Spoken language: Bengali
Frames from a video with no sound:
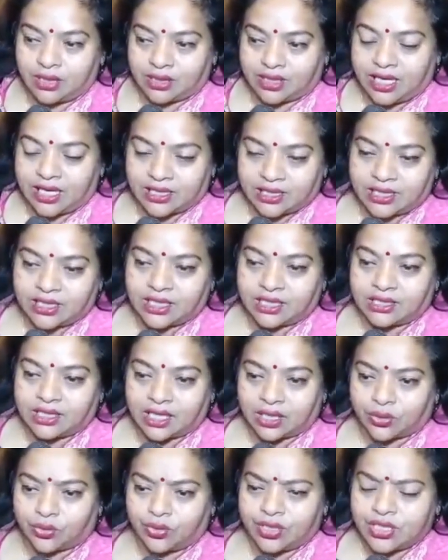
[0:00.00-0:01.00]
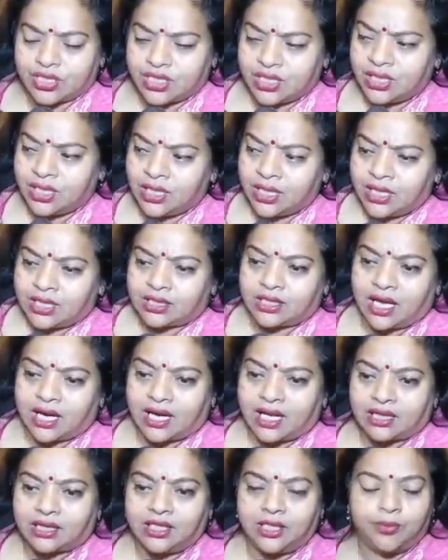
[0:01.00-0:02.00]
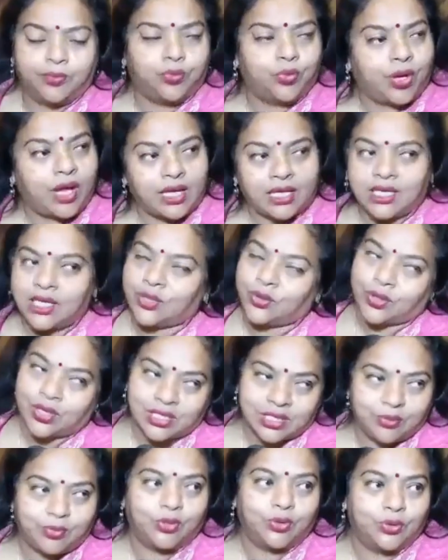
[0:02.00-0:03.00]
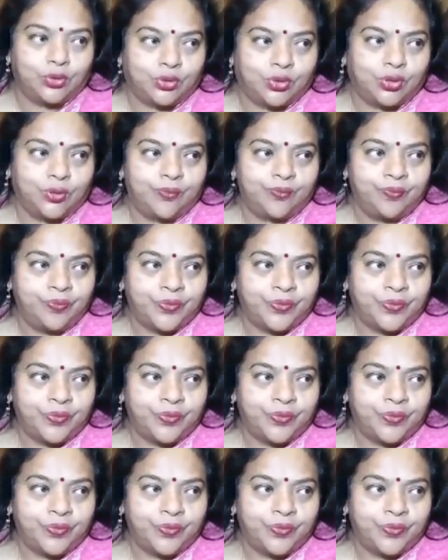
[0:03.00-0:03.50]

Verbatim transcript: ক্যান্ডিডেট দাঁড় করিয়েছি তারা ত্রিপুরায় কি করেছে বলুন তো